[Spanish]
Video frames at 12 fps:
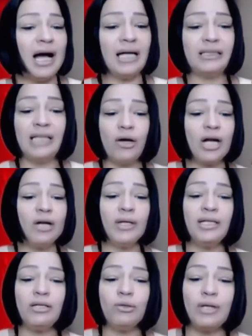Hasta ahora no
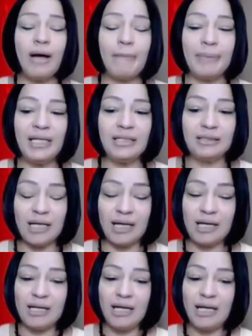hay ninguna
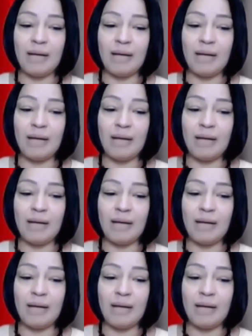pista,